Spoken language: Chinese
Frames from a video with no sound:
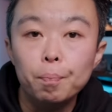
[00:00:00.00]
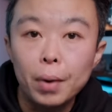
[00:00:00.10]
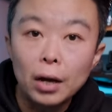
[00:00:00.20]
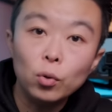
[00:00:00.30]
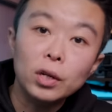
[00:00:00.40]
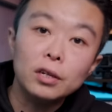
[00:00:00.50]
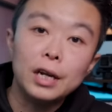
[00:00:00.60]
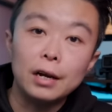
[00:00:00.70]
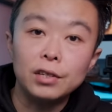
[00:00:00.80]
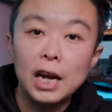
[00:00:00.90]
百诺的
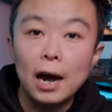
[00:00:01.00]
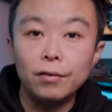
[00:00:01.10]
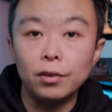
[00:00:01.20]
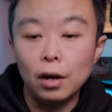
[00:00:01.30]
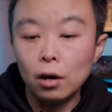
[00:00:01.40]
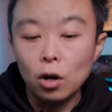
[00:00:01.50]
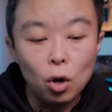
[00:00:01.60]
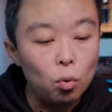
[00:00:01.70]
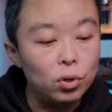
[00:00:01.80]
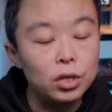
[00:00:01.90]
这个架子呢，
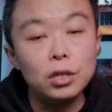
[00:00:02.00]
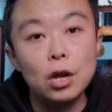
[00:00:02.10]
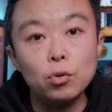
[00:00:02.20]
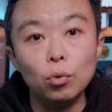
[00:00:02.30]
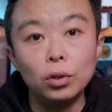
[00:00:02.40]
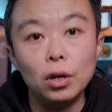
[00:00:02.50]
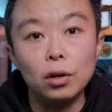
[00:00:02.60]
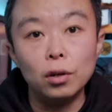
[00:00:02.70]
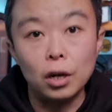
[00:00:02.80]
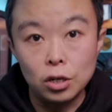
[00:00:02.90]
我今年用
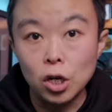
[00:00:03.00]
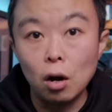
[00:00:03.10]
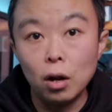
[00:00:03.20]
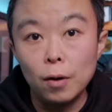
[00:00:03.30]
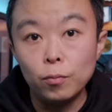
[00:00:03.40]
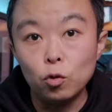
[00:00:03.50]
的很少了，